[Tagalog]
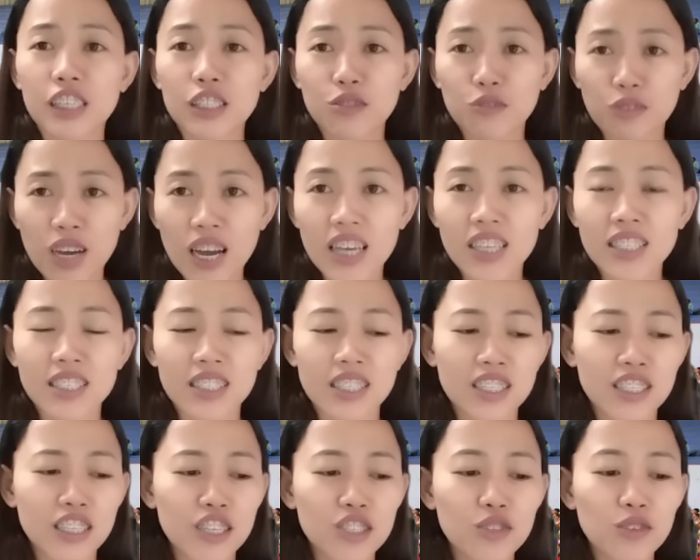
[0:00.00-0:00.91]
ito guys,
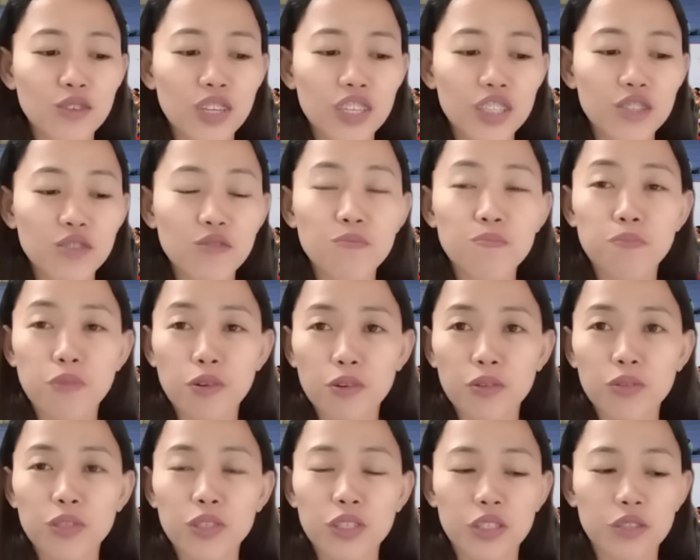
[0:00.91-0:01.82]
tingnan niyo ulit yung
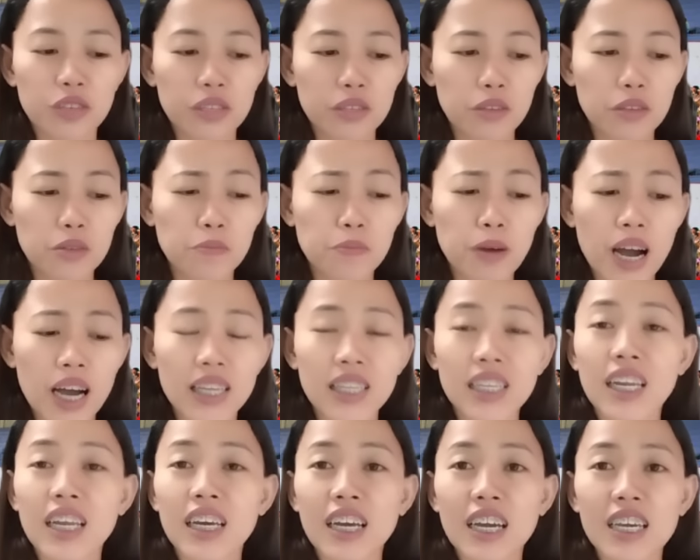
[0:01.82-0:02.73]
post, 'di ba?
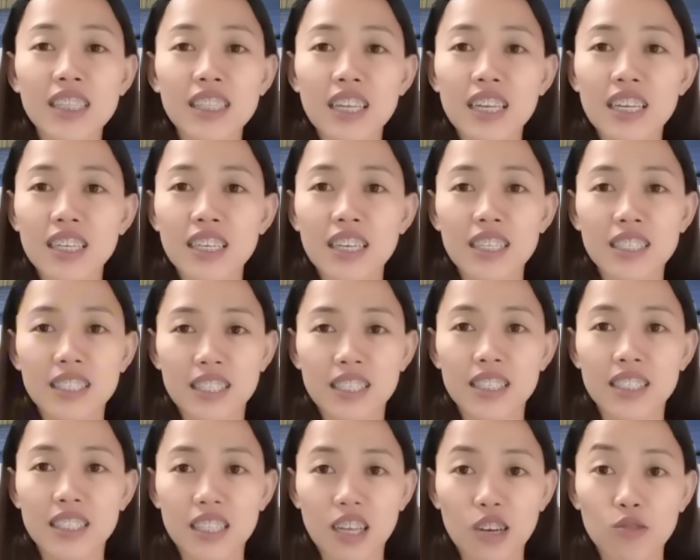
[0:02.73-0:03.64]
Nilagay talaga
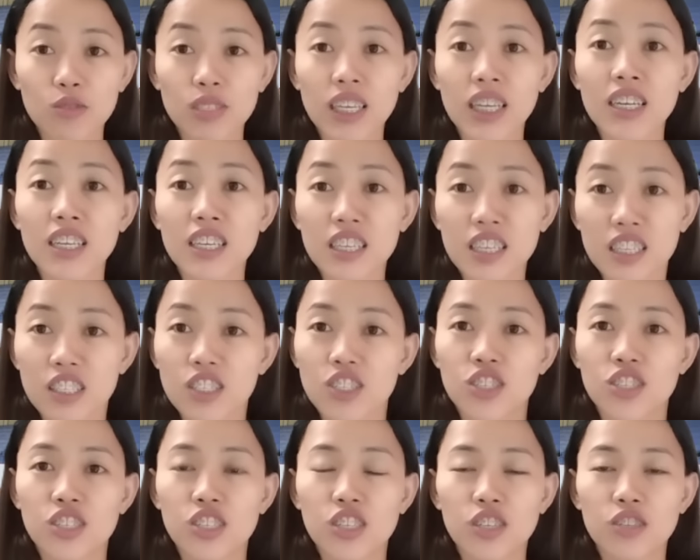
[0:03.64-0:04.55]
6,000
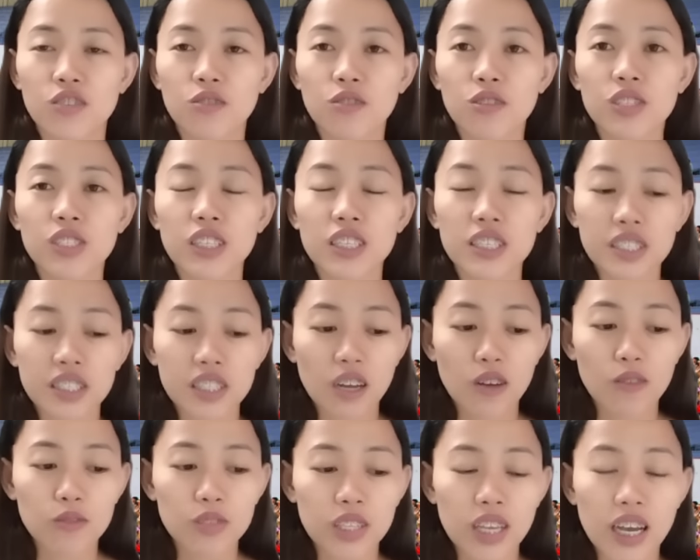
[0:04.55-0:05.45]
each, no?
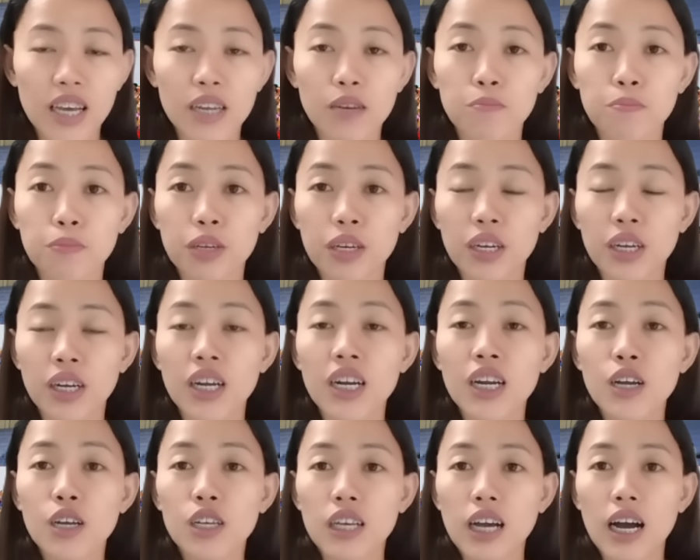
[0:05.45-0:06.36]
6,000
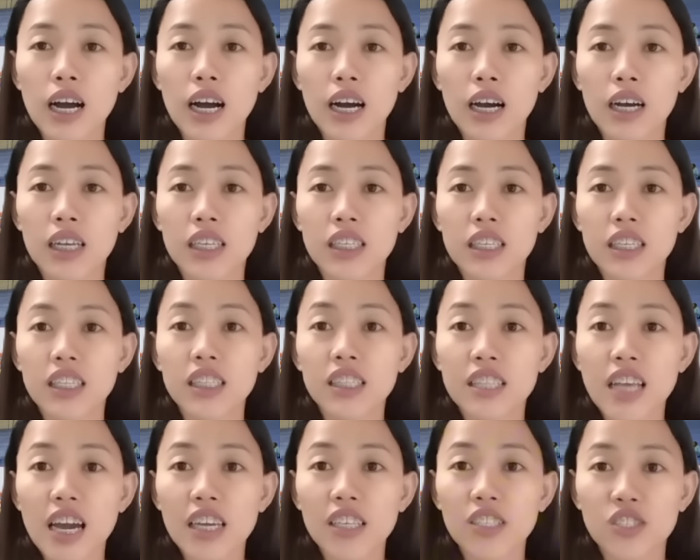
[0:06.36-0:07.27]
per uh,
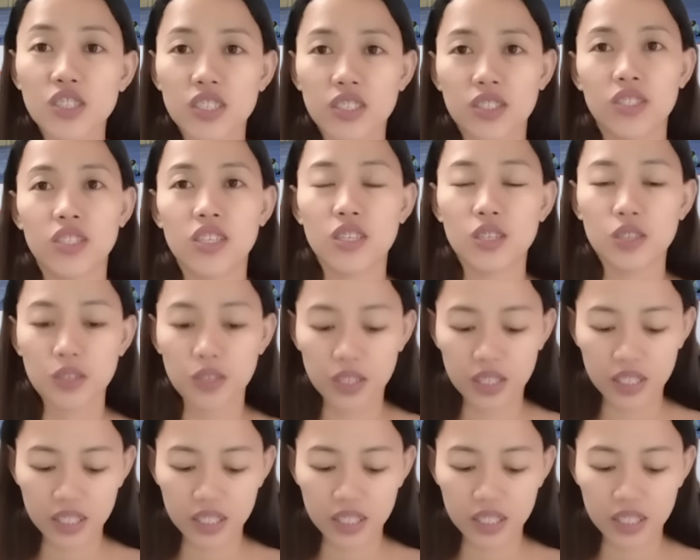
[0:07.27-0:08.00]
indigent senior